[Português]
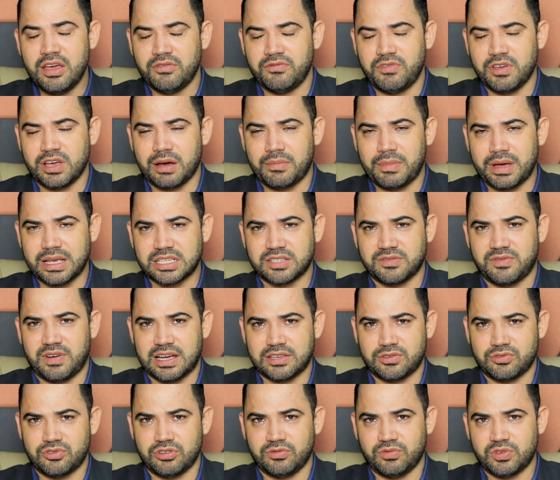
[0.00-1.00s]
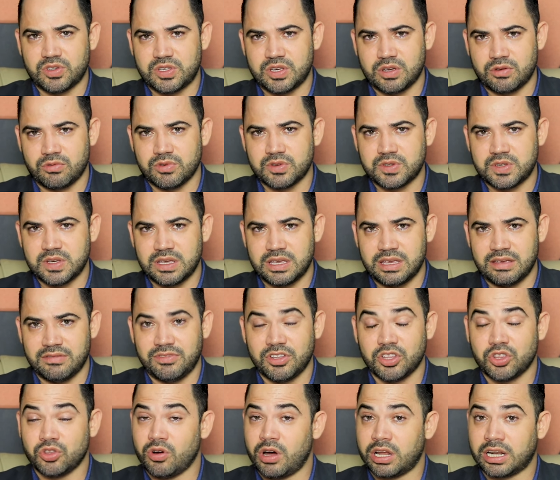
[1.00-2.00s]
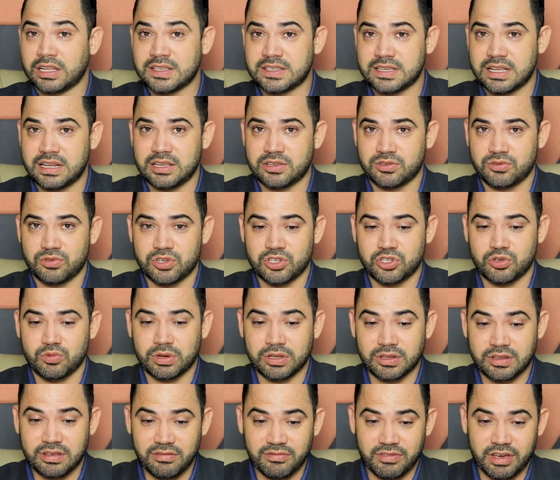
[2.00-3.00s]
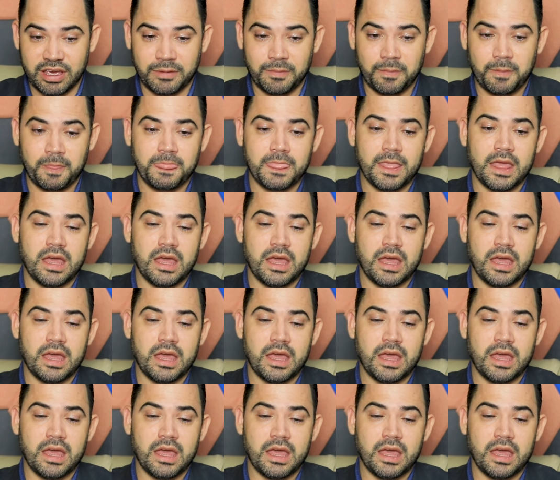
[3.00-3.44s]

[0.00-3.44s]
fica mais fácil de você conseguir vitória nas eleições do ano que vem.